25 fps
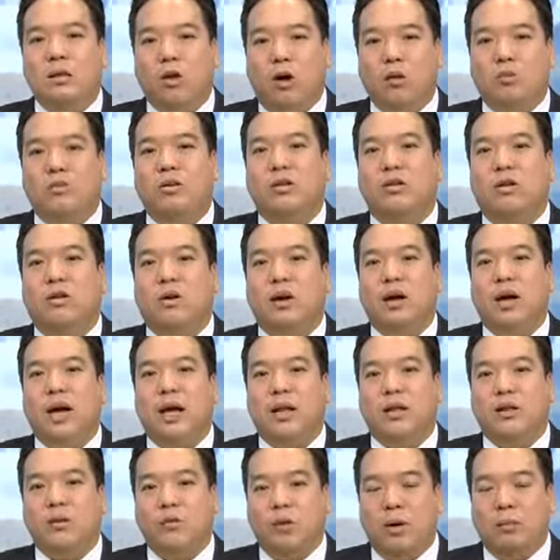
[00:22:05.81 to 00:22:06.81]
ตอบสนอง
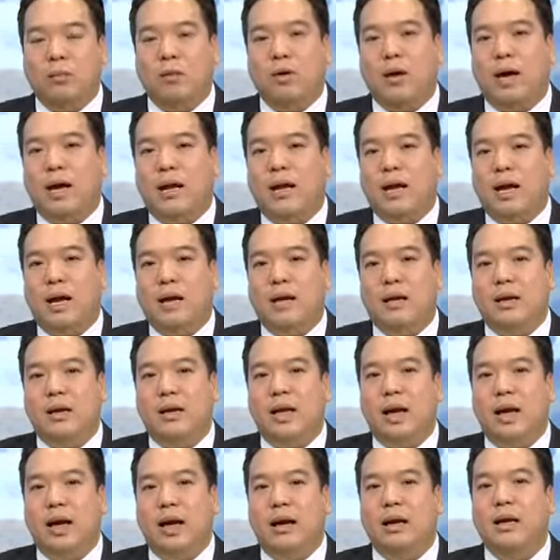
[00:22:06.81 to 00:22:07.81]
การความต้องการในการเดิ
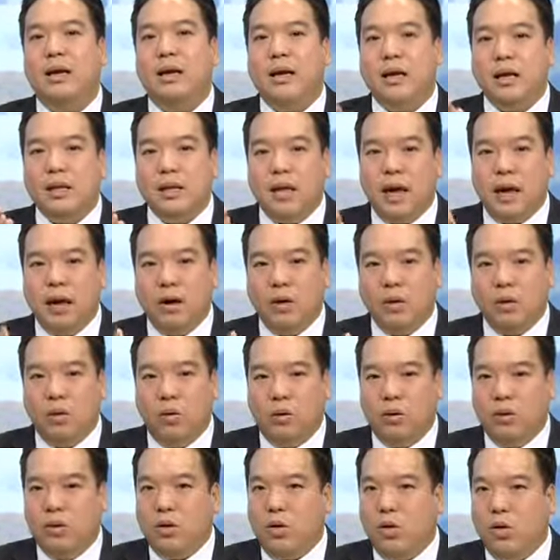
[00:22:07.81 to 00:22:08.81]
นทาง ทั้ง
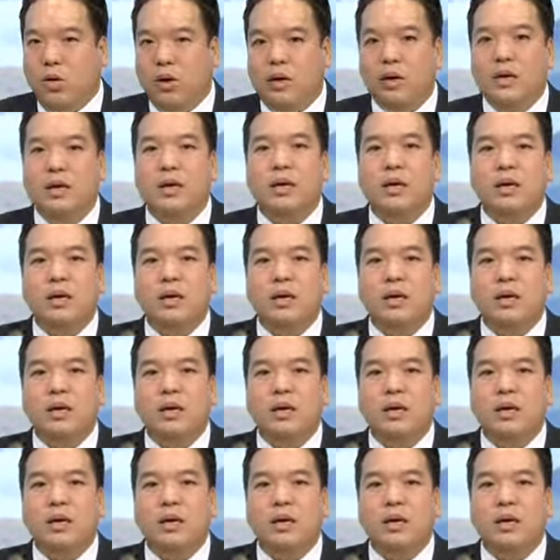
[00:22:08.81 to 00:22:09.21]
ขนคน